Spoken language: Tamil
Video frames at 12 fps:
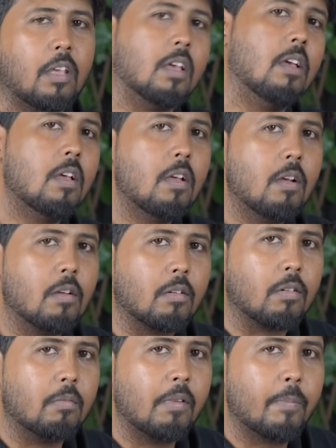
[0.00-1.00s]
போது
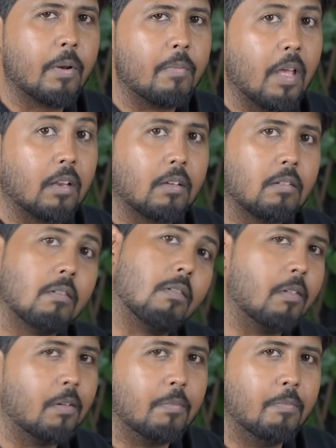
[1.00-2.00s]
ரொம்ப பெருமையா இருக்கு
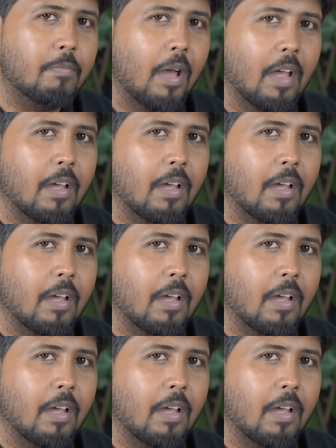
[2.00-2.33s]
ரொம்ப